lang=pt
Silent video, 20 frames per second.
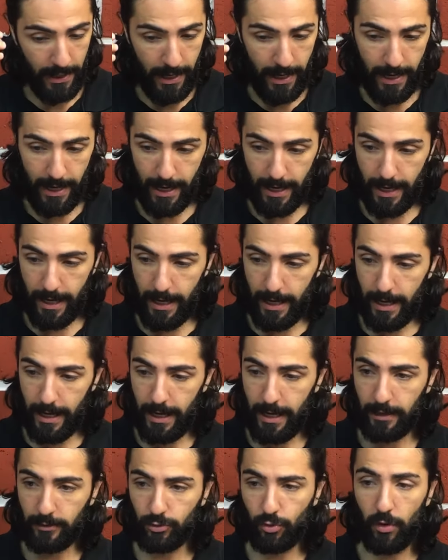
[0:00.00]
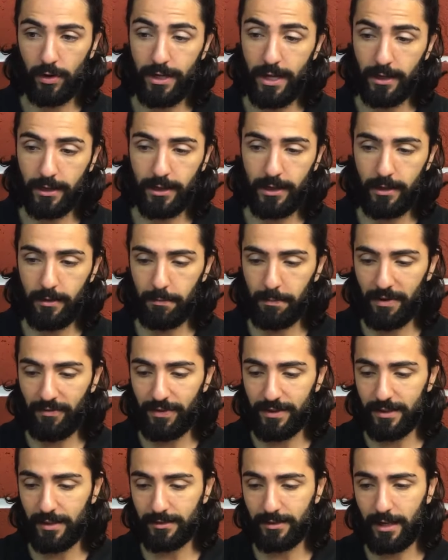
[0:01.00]
Eh, escolhi aqui para
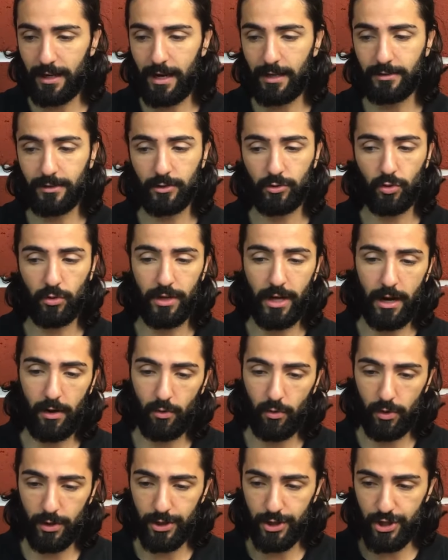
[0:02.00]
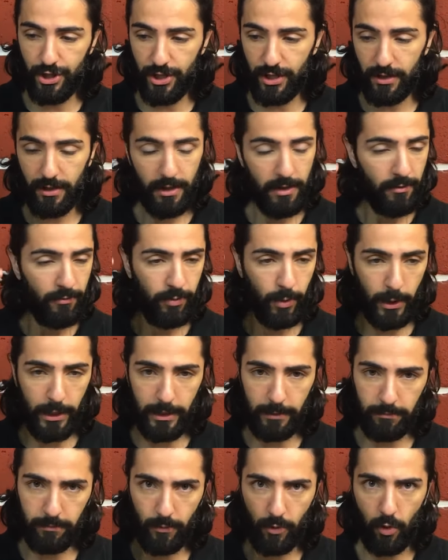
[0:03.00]
fazer essa análise sensorial hoje
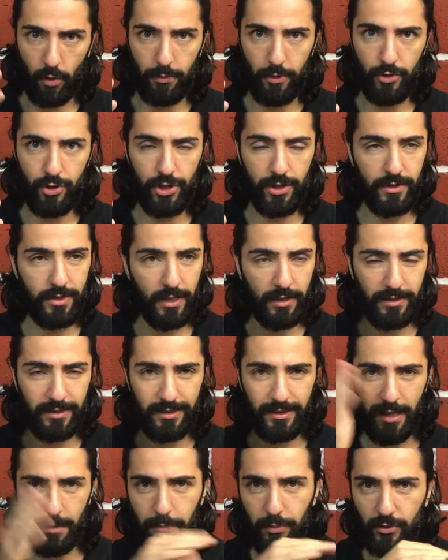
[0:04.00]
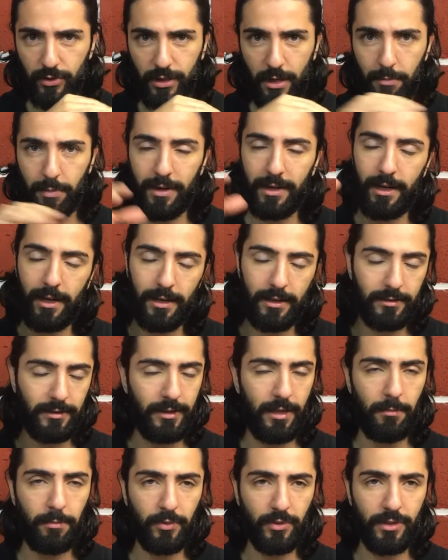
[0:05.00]
foi, como eu disse, 100%, é
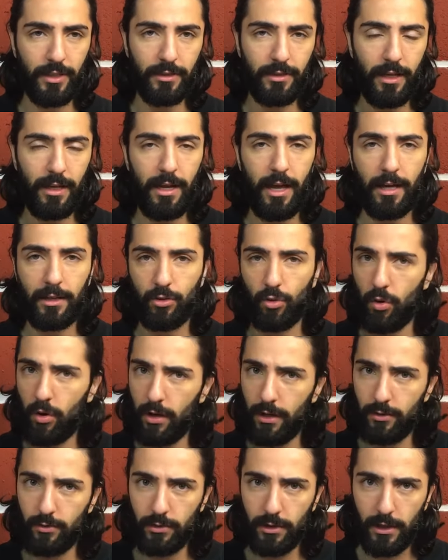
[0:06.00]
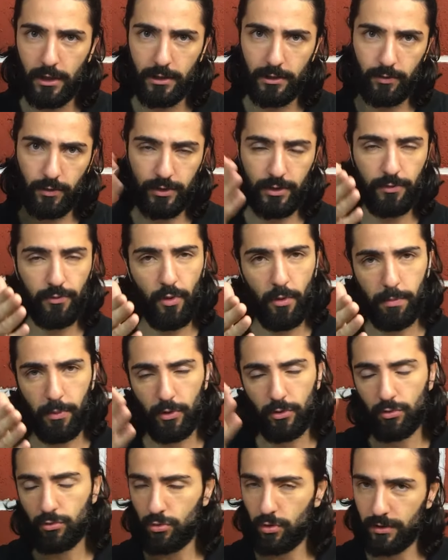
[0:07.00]
100 é aleatório. Se você for um
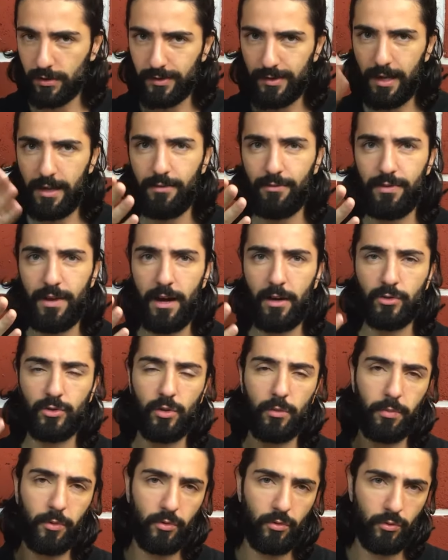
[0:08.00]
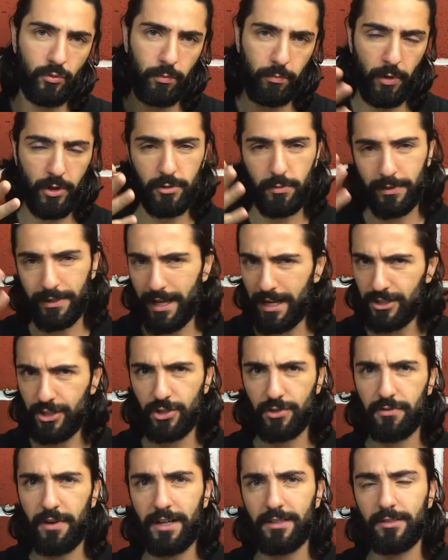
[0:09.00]
produtor quiser enviar o seu produto, pode mandar, a
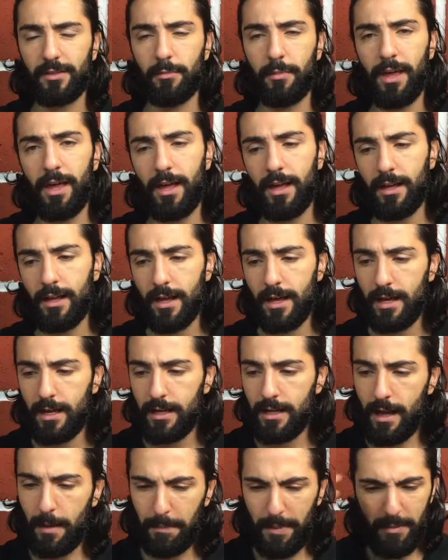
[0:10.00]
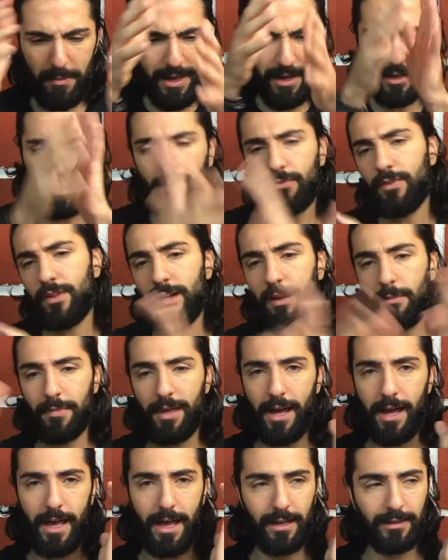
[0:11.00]
gente faz também. E a primeira que vi na
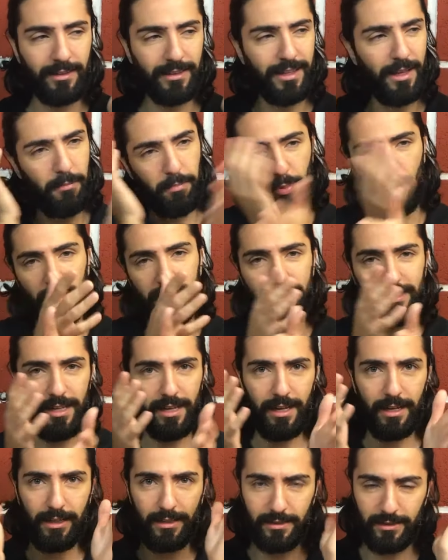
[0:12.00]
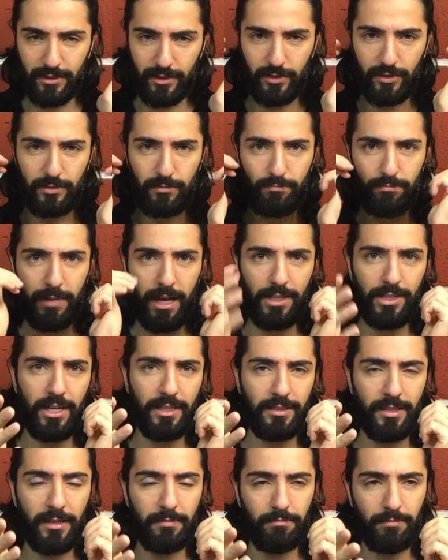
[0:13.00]
minha reta depois da
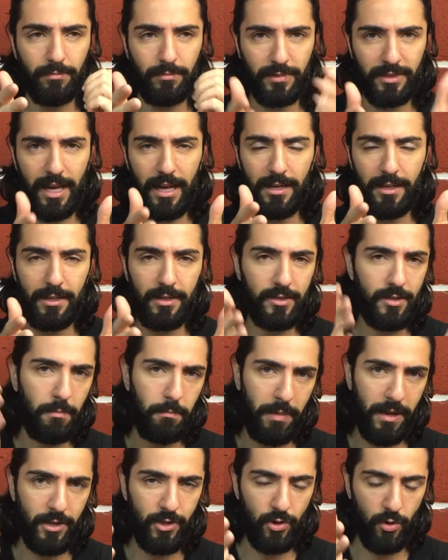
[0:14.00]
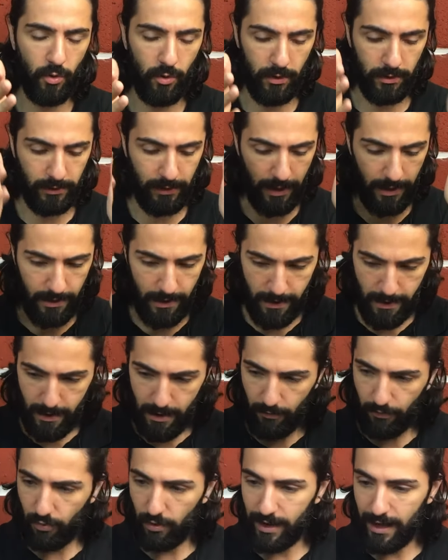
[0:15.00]
cachaça Salinas IP de ontem
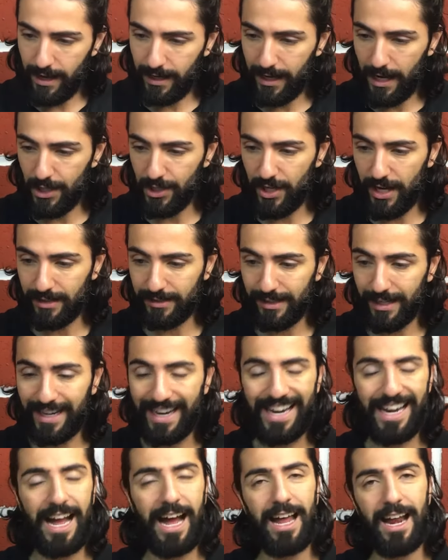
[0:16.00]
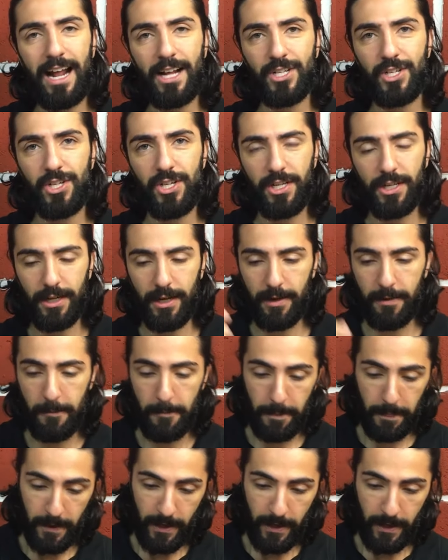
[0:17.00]
foi a cachaça Caratinga.